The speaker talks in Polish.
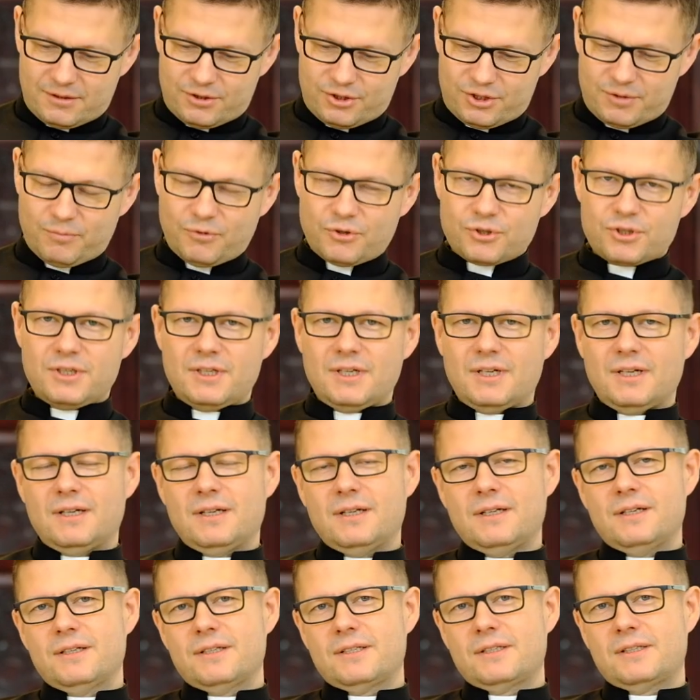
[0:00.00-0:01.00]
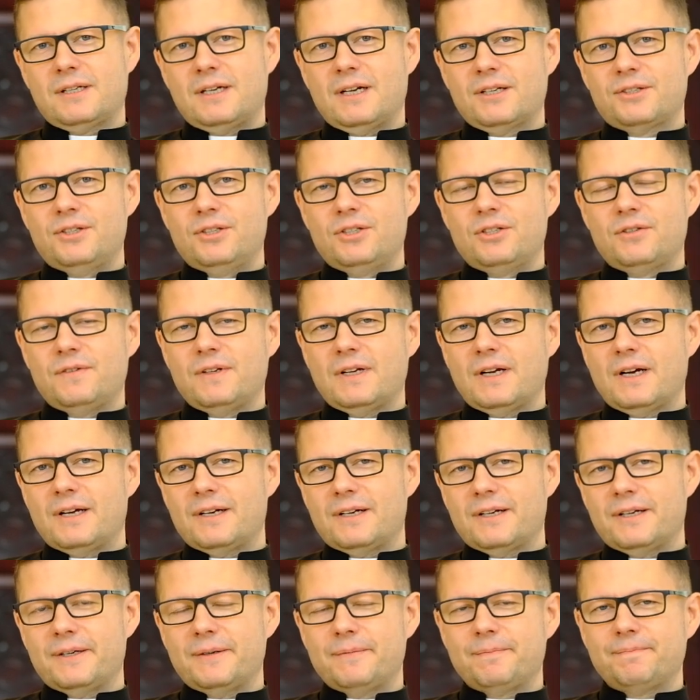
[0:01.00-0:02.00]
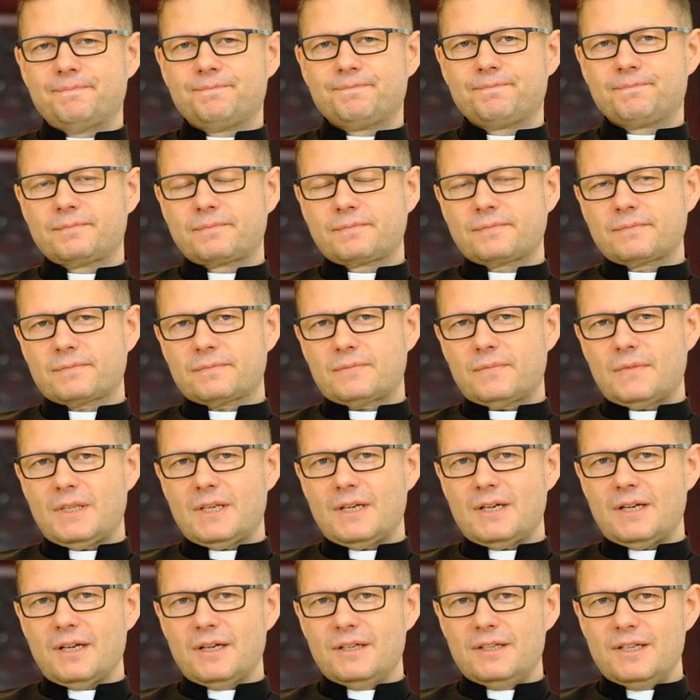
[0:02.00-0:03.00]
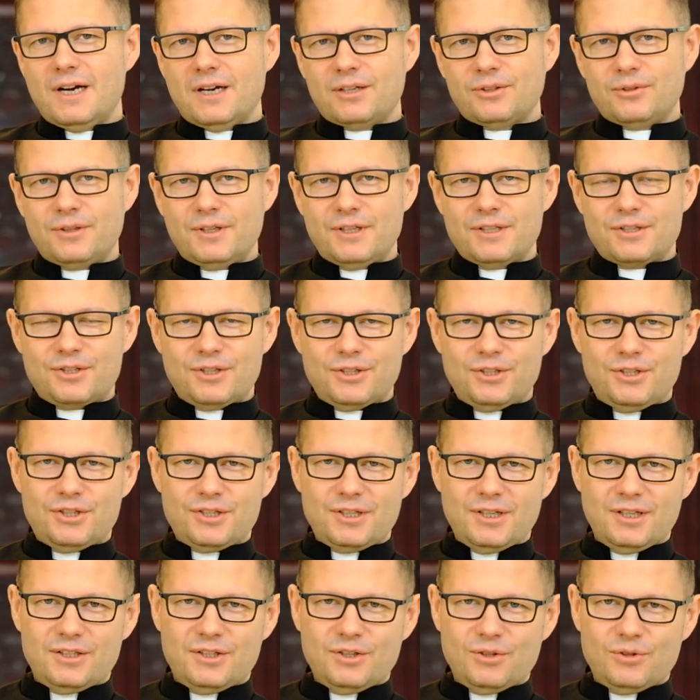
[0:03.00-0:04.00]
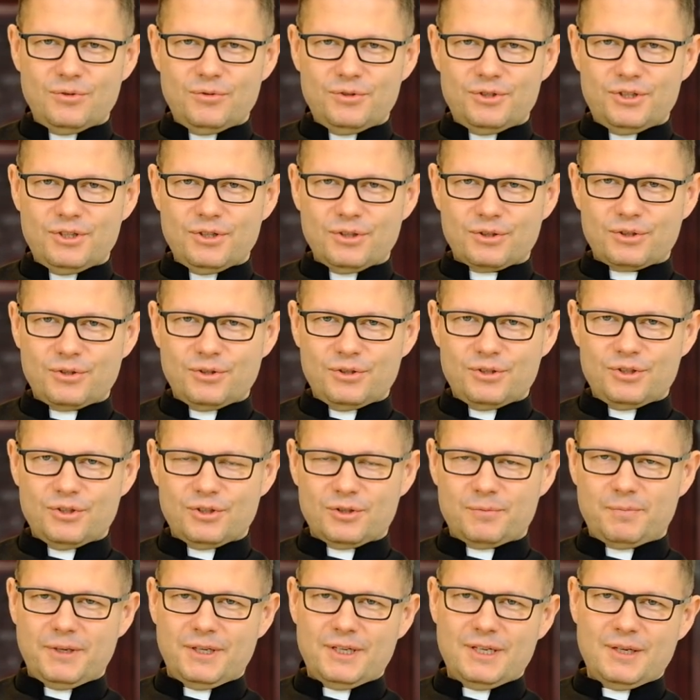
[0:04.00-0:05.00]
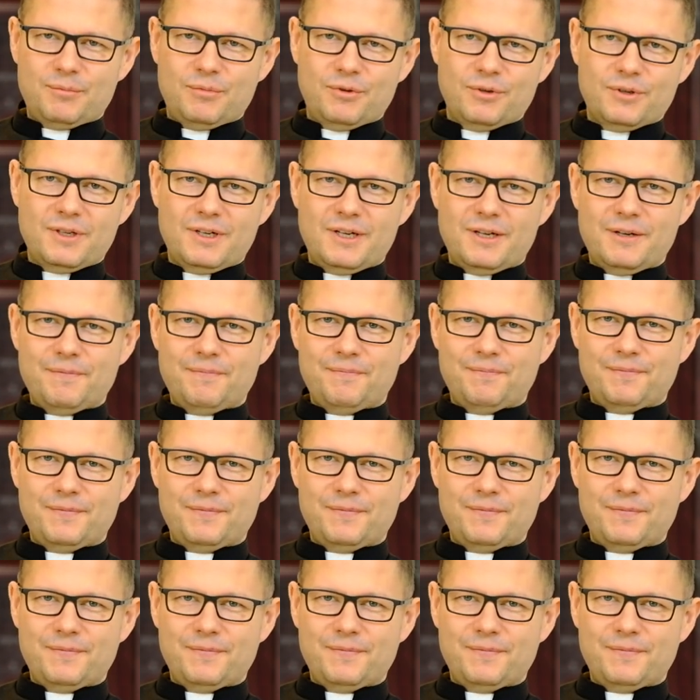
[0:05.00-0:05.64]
Czy można stracić wiarę? Jak to jest, że dzisiaj tylu ludzi odchodzi od Pana Boga?